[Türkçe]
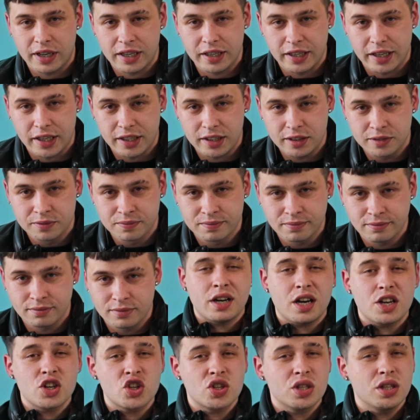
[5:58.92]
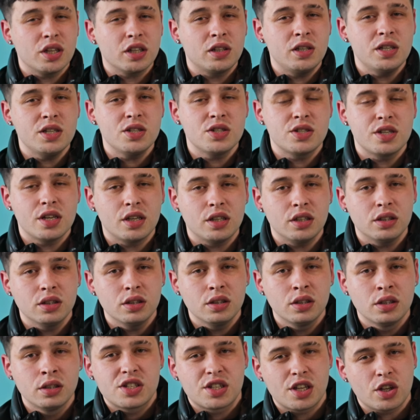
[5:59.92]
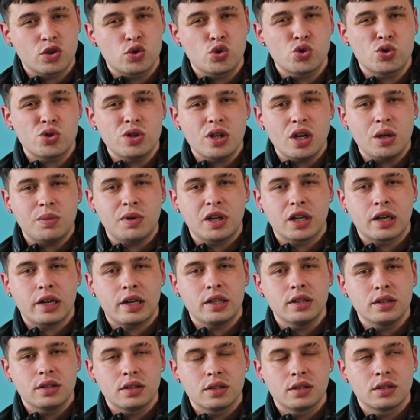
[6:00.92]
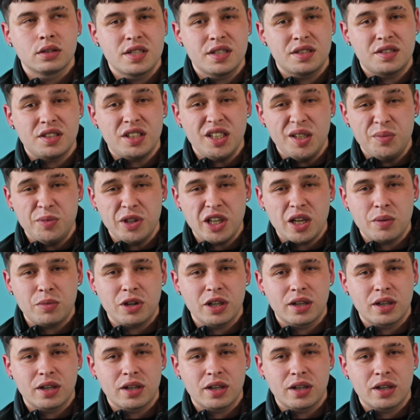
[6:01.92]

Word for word: var yani. Karşıdaki insanın statüsüne bakan, streamine